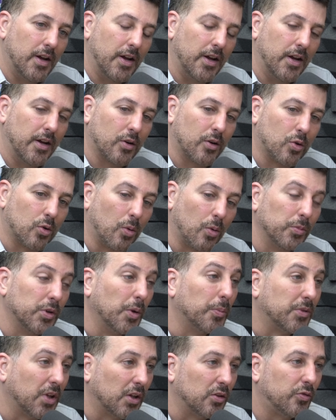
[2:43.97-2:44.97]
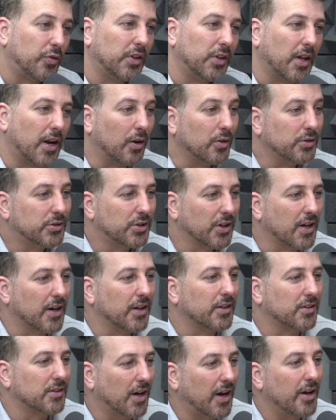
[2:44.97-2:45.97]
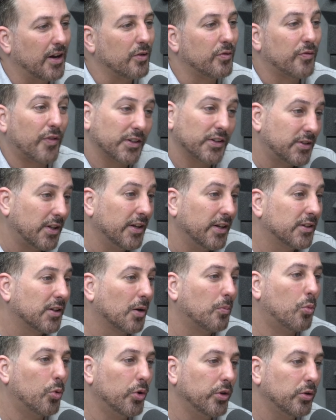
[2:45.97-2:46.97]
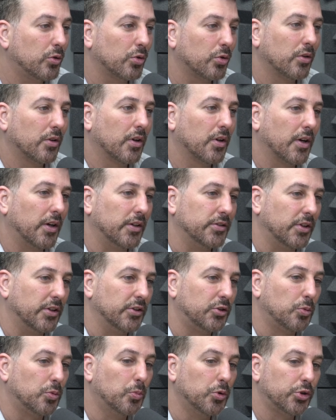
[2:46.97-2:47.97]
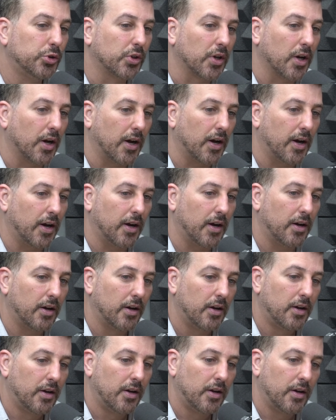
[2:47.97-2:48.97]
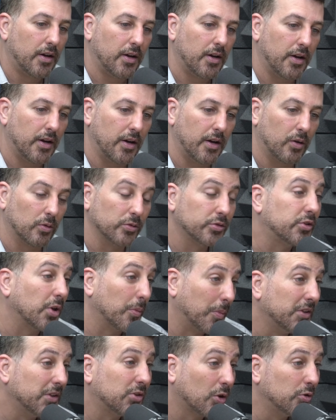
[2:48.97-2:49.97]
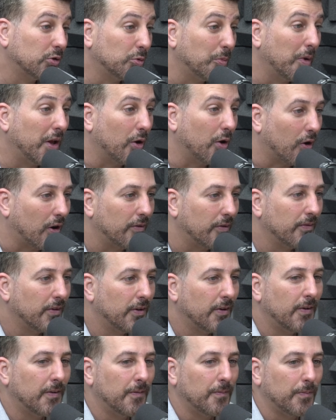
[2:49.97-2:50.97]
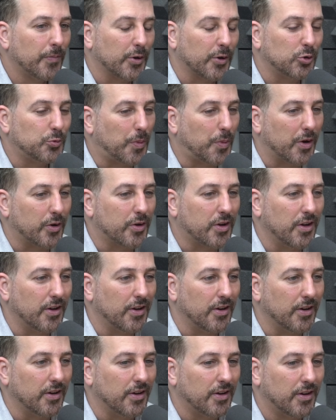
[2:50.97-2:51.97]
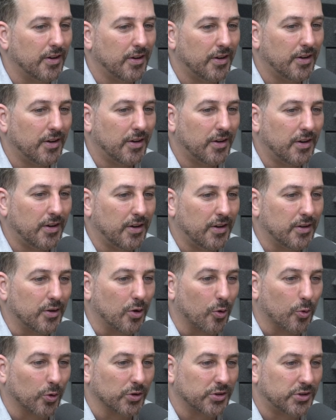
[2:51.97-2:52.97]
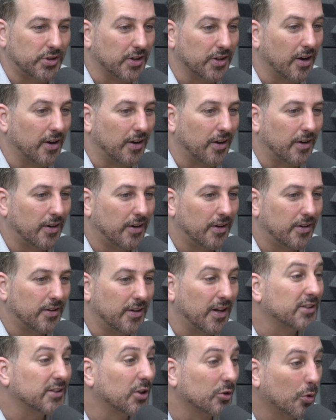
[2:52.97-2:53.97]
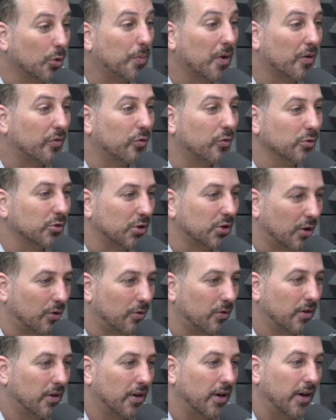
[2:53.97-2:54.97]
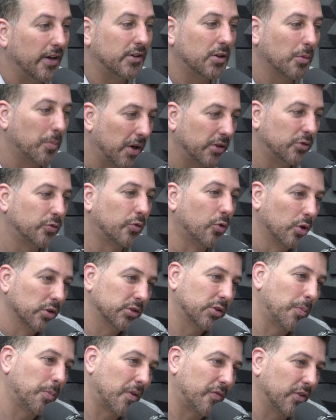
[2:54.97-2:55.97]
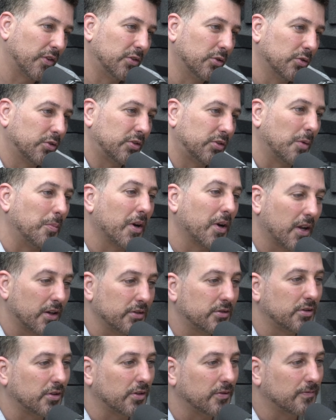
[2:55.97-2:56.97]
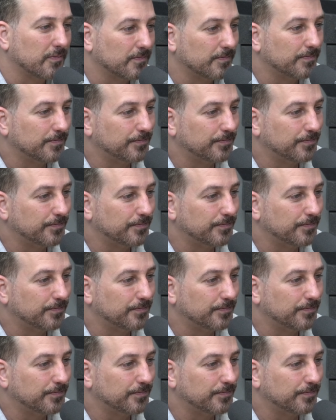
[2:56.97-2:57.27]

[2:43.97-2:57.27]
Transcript: é, como deputado federal e secretário, facilita muito a gente buscar é, um sistema de saúde melhor. Então, espero que, que eu consiga, nessa dupla função, aí ter mais força para fazer o sistema crescer.